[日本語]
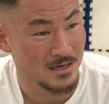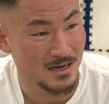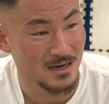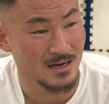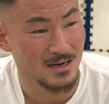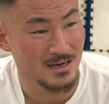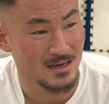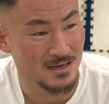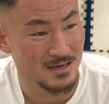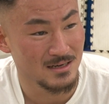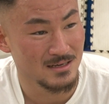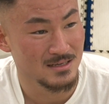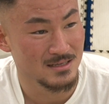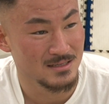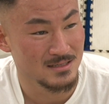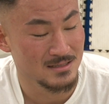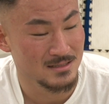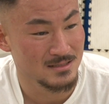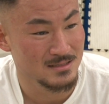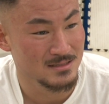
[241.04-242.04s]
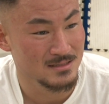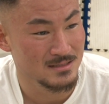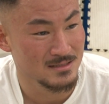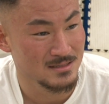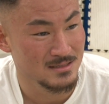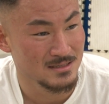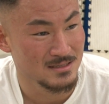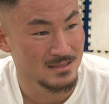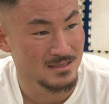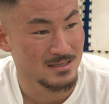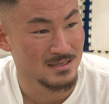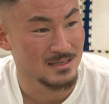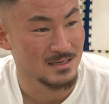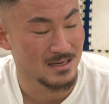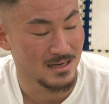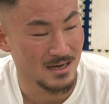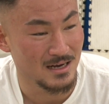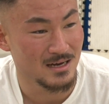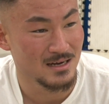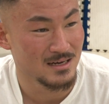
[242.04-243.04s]
な言葉の方もありましたが、
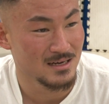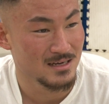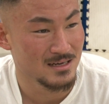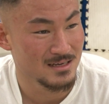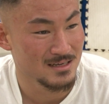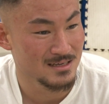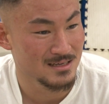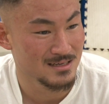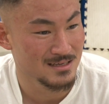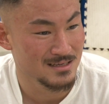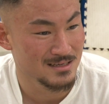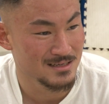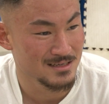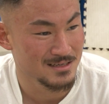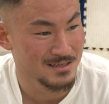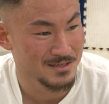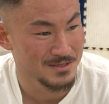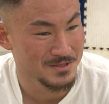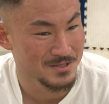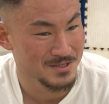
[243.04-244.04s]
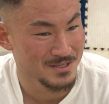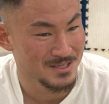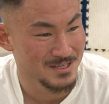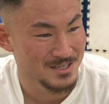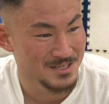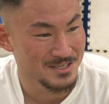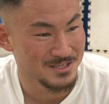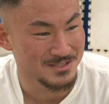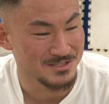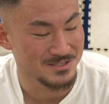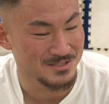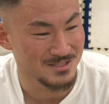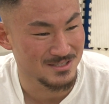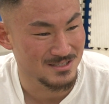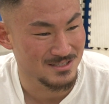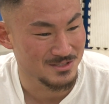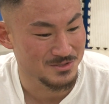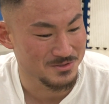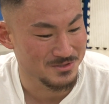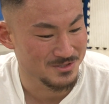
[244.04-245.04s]
はい、それを受けて何か思うところってございます
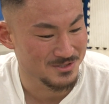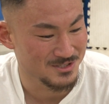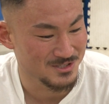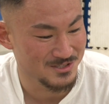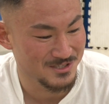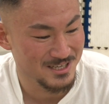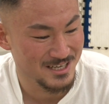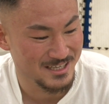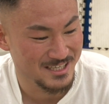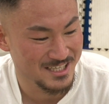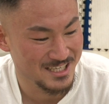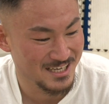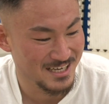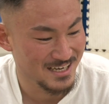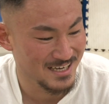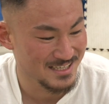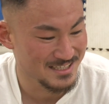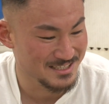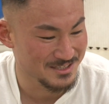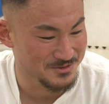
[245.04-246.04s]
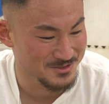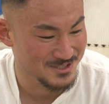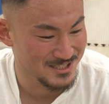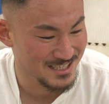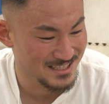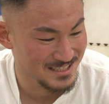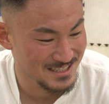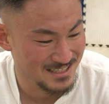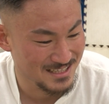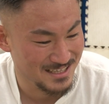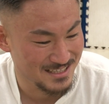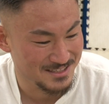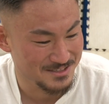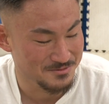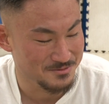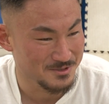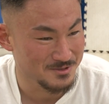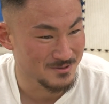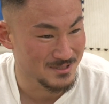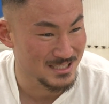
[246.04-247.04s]
か。そうです、すげえ気合い入ったおっさんだな
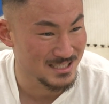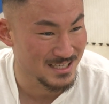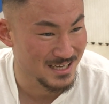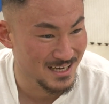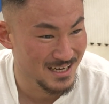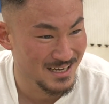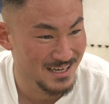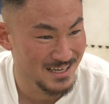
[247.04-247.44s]
と思いました。